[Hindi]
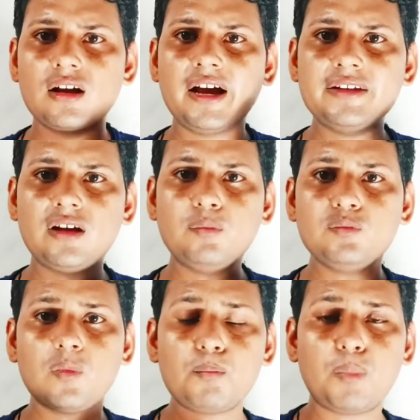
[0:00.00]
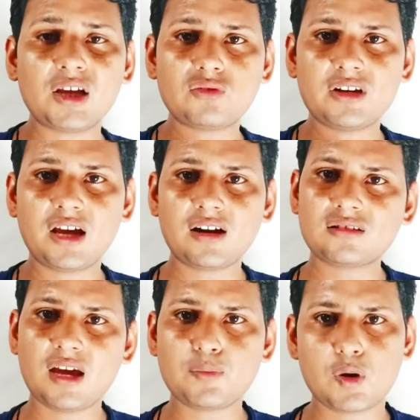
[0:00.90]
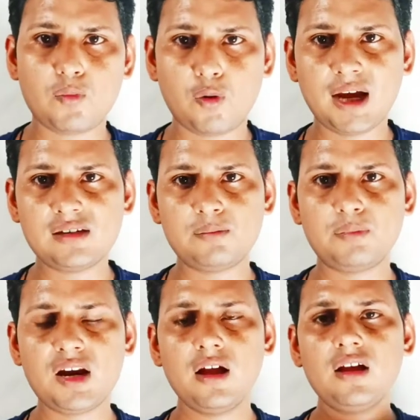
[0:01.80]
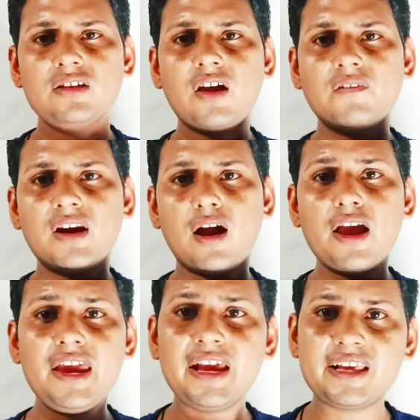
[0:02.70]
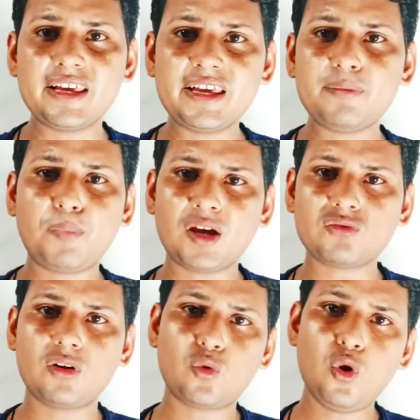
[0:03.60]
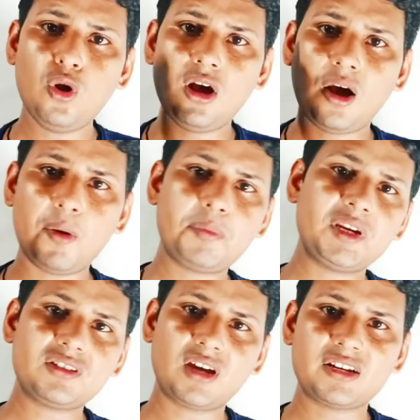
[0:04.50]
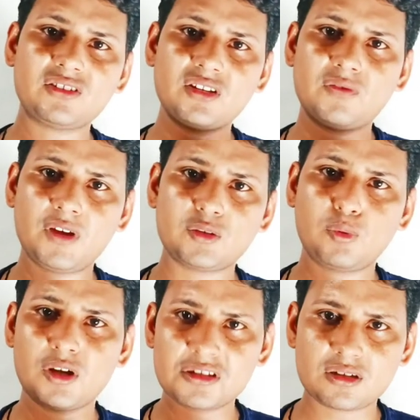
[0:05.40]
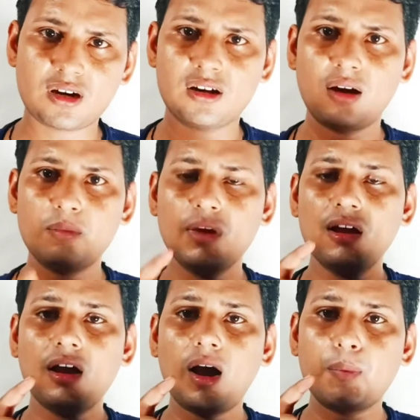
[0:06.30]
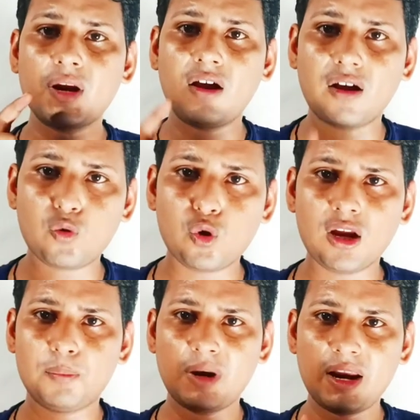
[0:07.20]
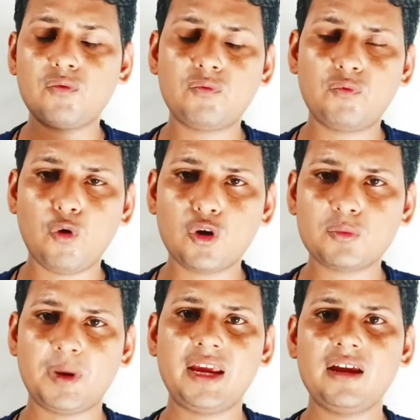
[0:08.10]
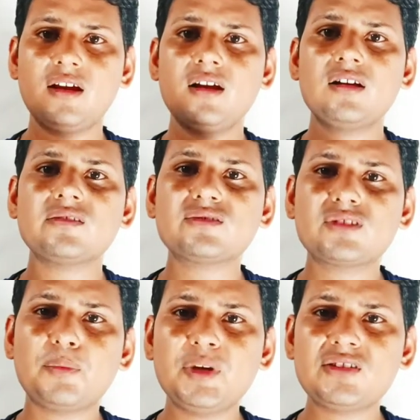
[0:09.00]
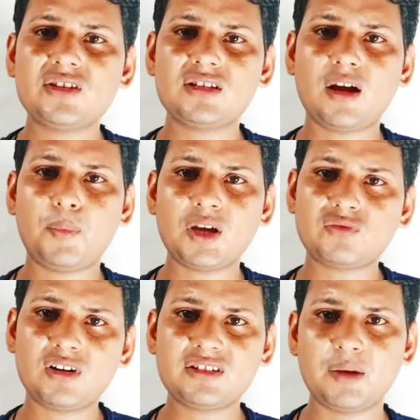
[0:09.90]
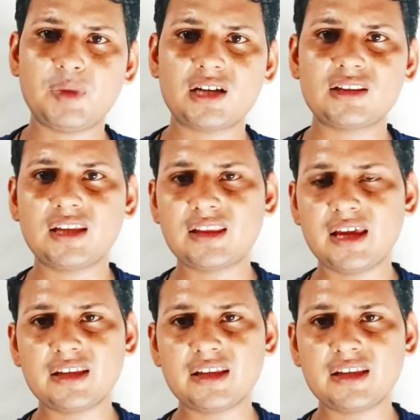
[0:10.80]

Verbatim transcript: गाइज हम पासवर्ड क्या रखते हैं अपने मोबाइल नंबर या फिर एक ही पासवर्ड को हम अपनी सारी चीज़ फेसबुक इंस्टाग्राम अपना गूगल पे फ़ोन पे सभी चीज़ का पासवर्ड सेम रख देते